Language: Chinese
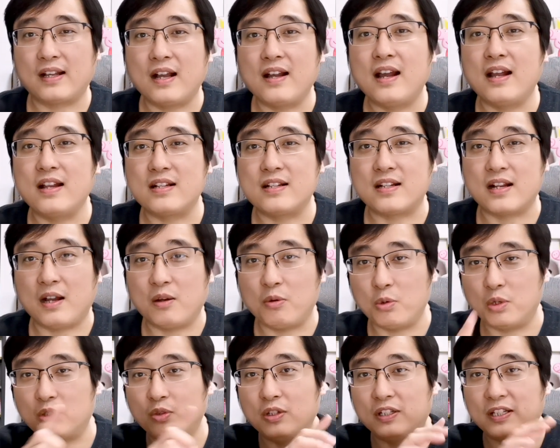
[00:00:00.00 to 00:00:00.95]
刚开始啊，
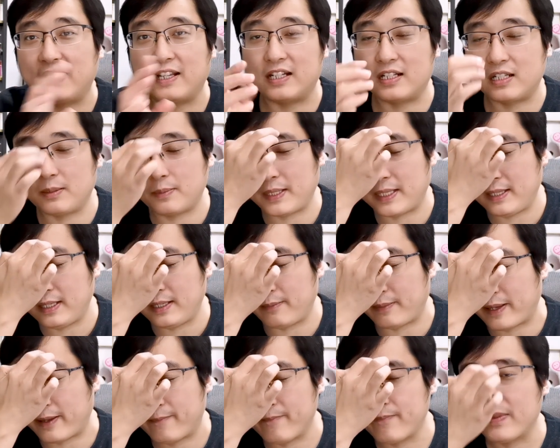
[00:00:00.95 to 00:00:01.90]
我做那个视频里
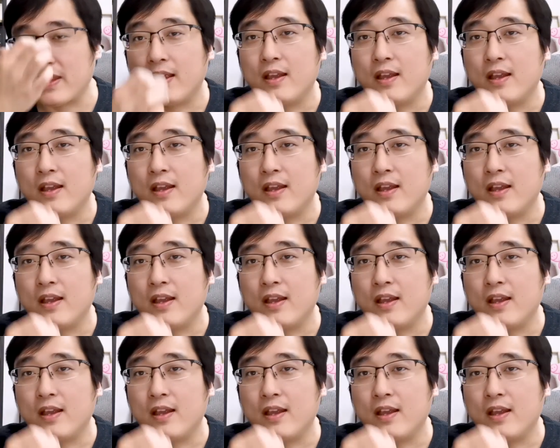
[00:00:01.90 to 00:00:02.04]
面